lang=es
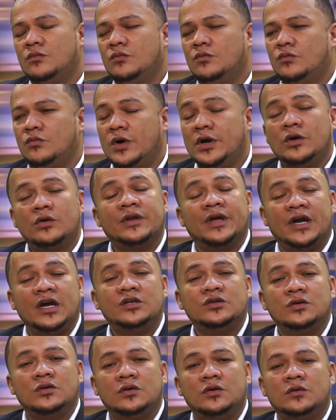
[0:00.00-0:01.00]
Bueno, de
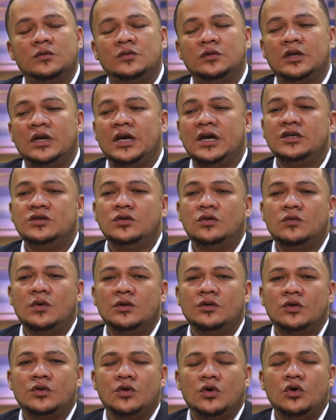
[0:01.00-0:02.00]
hecho, de hecho
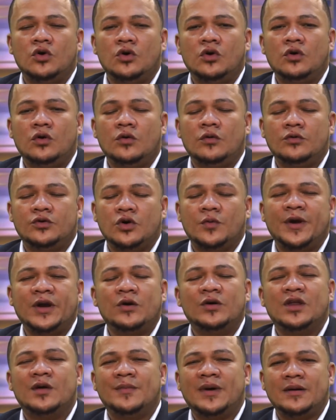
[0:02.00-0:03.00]
cuando yo, yo vengo
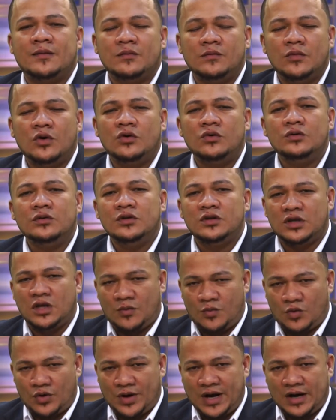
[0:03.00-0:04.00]
de Maimón de
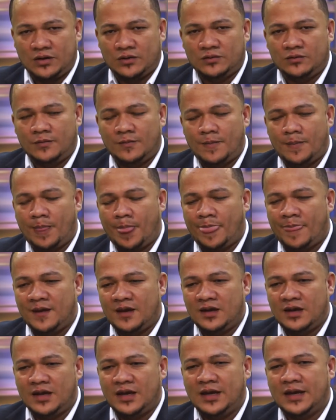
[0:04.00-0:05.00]
Bonao,
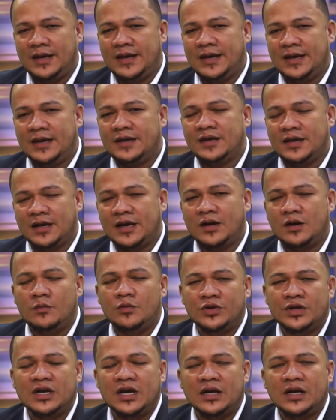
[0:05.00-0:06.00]
eh, llegué, como
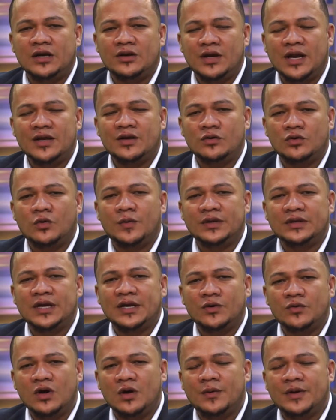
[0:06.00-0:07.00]
dije, en el año
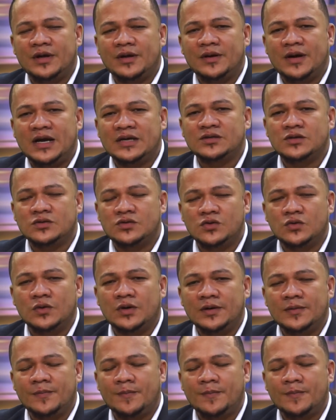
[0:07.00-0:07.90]
99 a Sosúa